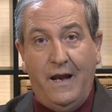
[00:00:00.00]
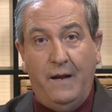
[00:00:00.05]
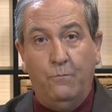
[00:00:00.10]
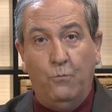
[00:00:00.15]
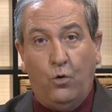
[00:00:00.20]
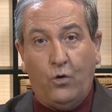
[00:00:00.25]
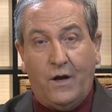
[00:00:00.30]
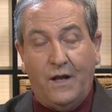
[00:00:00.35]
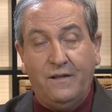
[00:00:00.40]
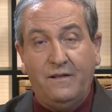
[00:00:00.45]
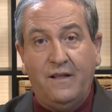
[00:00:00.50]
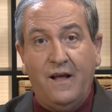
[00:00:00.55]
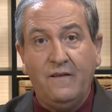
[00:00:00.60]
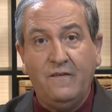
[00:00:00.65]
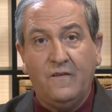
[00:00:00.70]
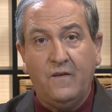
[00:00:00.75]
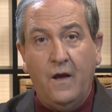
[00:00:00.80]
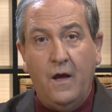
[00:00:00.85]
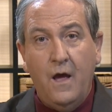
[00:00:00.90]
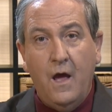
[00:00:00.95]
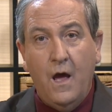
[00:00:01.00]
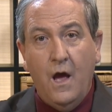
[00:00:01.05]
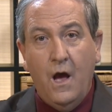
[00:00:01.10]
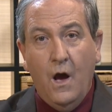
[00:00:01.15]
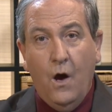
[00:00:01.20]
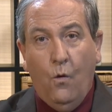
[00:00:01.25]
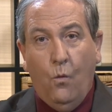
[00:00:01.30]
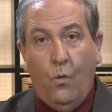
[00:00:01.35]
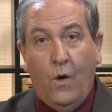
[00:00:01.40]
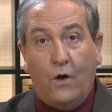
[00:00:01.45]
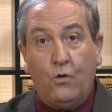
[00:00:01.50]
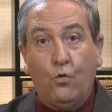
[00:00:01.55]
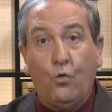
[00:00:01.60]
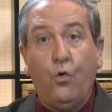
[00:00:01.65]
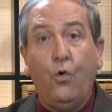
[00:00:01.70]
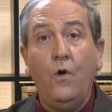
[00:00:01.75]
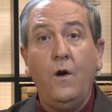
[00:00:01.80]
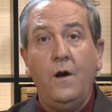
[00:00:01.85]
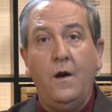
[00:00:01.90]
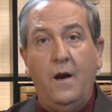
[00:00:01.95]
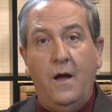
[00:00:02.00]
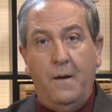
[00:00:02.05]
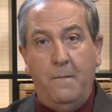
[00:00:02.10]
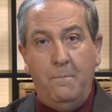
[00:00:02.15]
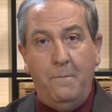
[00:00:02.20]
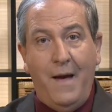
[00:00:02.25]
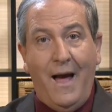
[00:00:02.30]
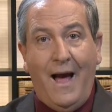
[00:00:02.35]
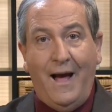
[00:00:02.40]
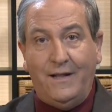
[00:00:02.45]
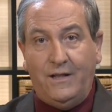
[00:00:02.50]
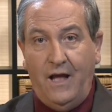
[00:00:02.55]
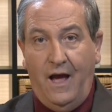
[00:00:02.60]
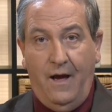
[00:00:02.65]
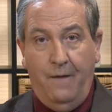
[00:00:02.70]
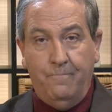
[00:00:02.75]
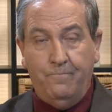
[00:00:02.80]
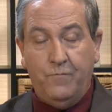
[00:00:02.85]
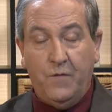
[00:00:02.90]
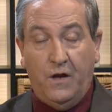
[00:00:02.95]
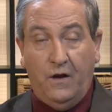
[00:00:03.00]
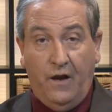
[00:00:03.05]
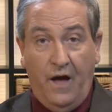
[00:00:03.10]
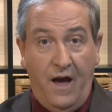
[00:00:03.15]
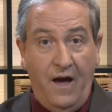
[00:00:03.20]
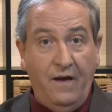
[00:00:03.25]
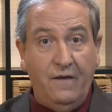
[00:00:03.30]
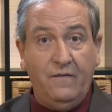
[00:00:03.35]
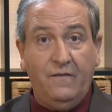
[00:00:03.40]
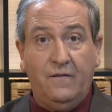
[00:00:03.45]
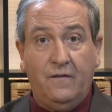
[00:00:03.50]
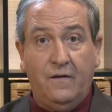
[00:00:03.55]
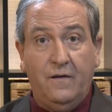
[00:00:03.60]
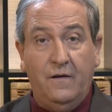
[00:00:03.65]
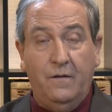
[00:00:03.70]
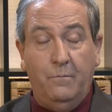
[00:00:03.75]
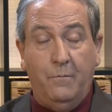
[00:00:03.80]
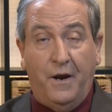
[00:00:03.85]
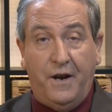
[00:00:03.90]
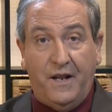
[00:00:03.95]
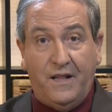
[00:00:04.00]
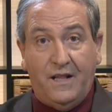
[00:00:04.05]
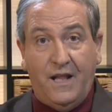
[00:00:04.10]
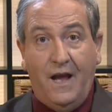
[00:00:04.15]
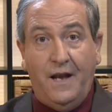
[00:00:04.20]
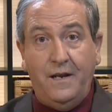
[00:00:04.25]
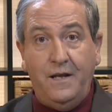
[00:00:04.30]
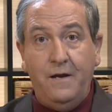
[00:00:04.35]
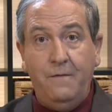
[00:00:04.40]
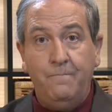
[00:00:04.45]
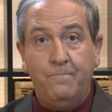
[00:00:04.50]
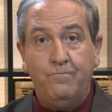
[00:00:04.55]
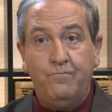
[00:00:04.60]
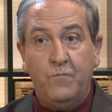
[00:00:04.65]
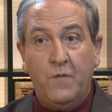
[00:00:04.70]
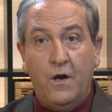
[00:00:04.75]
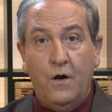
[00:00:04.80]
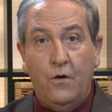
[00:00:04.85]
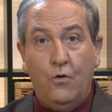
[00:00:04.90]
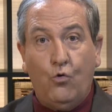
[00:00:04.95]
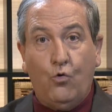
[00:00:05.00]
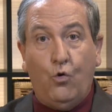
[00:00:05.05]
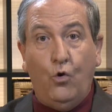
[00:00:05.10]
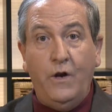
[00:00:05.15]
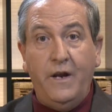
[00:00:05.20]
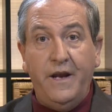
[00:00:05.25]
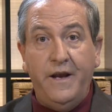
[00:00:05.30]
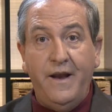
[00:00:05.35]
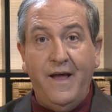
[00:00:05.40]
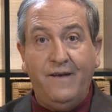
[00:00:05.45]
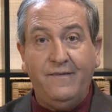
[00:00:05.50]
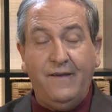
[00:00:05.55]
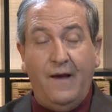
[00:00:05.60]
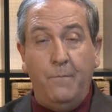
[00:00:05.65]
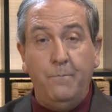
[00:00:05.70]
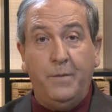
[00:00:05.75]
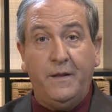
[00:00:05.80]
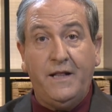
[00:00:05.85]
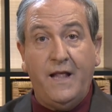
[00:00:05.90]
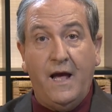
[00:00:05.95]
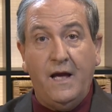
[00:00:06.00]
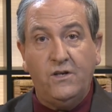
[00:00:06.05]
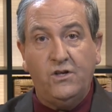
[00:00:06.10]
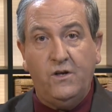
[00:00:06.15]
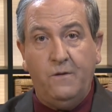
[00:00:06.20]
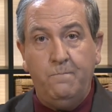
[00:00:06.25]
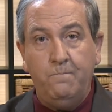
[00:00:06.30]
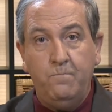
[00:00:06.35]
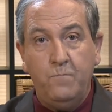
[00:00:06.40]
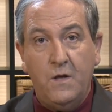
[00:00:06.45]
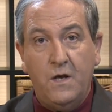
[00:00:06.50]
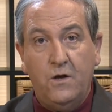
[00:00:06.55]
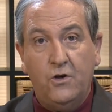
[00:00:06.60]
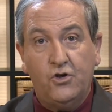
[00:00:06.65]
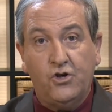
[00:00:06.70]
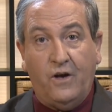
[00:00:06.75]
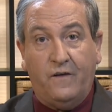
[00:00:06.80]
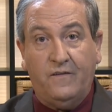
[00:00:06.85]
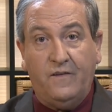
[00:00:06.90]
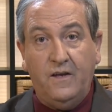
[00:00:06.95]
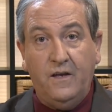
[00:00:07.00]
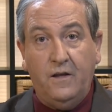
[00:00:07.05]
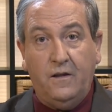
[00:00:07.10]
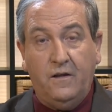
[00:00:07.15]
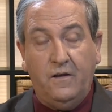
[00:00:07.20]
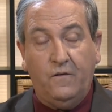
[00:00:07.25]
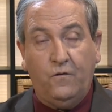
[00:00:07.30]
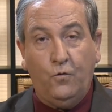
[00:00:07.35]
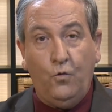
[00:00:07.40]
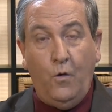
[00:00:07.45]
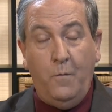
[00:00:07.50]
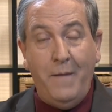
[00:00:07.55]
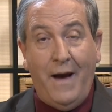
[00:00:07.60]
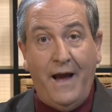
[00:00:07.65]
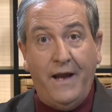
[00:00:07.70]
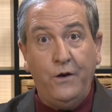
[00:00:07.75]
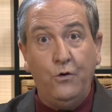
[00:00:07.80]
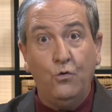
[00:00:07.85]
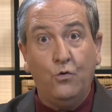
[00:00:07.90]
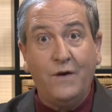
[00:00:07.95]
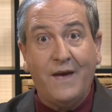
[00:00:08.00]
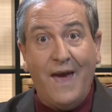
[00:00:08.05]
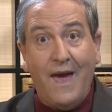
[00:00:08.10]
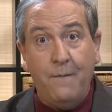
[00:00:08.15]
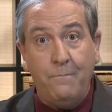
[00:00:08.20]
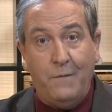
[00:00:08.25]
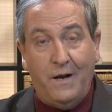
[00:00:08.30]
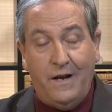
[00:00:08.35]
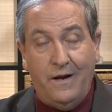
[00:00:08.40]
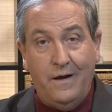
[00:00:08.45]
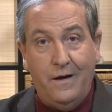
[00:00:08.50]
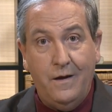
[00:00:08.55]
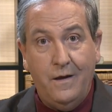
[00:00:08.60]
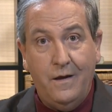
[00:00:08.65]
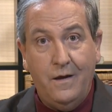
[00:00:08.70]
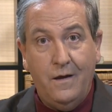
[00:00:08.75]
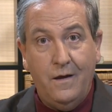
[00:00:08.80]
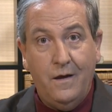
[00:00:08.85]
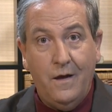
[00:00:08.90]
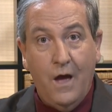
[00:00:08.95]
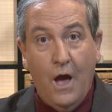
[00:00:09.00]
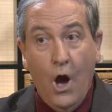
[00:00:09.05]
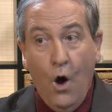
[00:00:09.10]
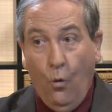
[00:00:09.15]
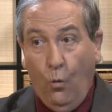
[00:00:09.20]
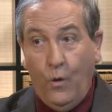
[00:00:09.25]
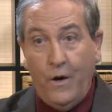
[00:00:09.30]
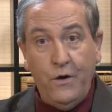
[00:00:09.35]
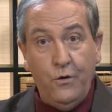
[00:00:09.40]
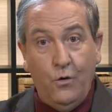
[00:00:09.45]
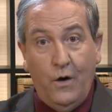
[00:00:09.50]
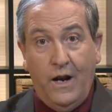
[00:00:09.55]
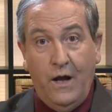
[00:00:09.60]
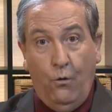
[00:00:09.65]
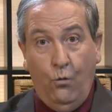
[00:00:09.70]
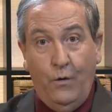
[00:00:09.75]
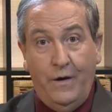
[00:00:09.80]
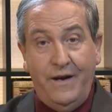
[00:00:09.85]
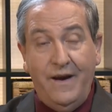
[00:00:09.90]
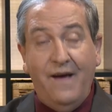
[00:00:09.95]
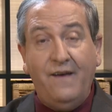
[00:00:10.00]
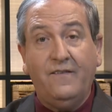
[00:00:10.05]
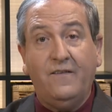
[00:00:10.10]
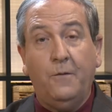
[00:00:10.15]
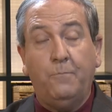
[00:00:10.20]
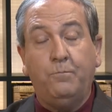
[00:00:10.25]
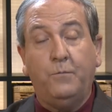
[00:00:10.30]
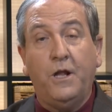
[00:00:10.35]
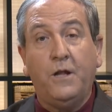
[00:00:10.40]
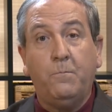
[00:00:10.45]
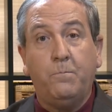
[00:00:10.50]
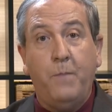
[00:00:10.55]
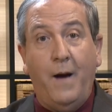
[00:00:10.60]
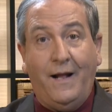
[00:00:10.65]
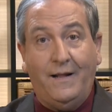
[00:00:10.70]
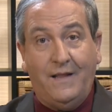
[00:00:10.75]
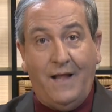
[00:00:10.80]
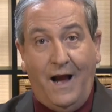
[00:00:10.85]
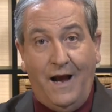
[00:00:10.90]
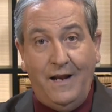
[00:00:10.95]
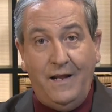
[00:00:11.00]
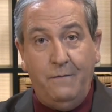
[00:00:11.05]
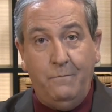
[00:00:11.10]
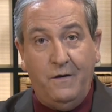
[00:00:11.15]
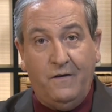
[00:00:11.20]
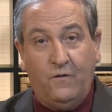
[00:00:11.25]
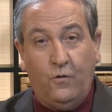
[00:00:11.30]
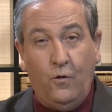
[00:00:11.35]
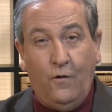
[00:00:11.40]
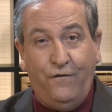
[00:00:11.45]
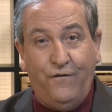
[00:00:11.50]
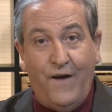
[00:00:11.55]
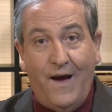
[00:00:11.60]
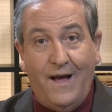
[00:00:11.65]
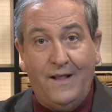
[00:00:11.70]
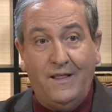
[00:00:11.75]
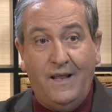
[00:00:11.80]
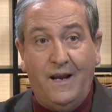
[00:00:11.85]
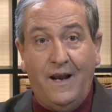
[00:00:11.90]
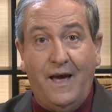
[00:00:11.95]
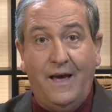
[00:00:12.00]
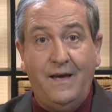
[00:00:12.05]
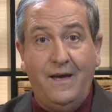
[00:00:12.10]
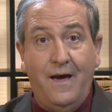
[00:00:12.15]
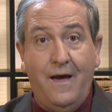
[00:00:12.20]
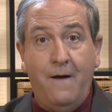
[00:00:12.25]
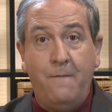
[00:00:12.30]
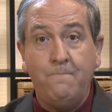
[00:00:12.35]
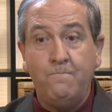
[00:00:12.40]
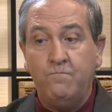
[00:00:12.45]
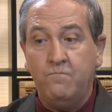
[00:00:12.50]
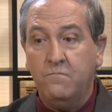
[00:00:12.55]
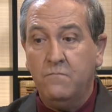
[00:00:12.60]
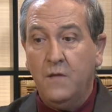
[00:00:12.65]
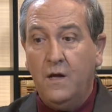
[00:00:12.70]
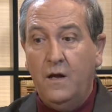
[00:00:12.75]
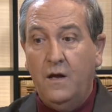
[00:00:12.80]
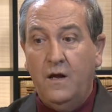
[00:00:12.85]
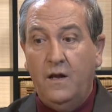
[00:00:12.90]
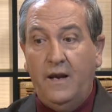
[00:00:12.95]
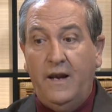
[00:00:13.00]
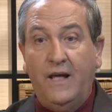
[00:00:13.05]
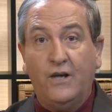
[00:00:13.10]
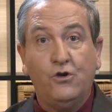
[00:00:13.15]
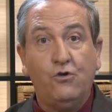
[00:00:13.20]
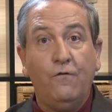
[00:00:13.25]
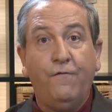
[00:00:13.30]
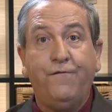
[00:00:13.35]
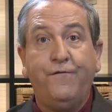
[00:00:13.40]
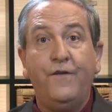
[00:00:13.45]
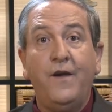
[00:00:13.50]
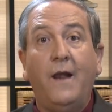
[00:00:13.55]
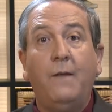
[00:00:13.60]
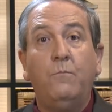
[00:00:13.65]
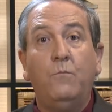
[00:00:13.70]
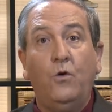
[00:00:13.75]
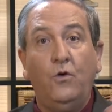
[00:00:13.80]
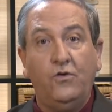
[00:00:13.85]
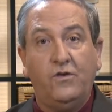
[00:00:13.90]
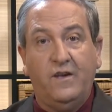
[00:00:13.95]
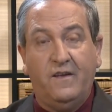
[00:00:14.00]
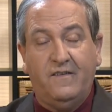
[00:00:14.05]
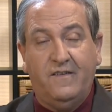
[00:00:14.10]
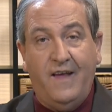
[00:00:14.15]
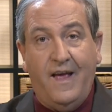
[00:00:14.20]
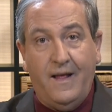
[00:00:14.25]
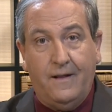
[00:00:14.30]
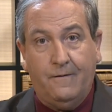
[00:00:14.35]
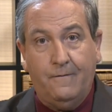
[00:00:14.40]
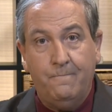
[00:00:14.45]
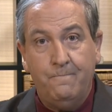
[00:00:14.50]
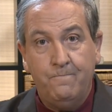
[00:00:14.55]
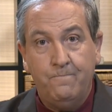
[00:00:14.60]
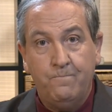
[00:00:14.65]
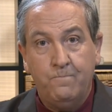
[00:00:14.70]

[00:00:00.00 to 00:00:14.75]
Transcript: المقدس وكل ما عدا لاحظ مرة تانية كل الناس عم بتهاجم شخصية يسوع مع انه كامل وانه لو الناس بتتبع تعليم يسوع في هذه الايام لشفنا المعجزات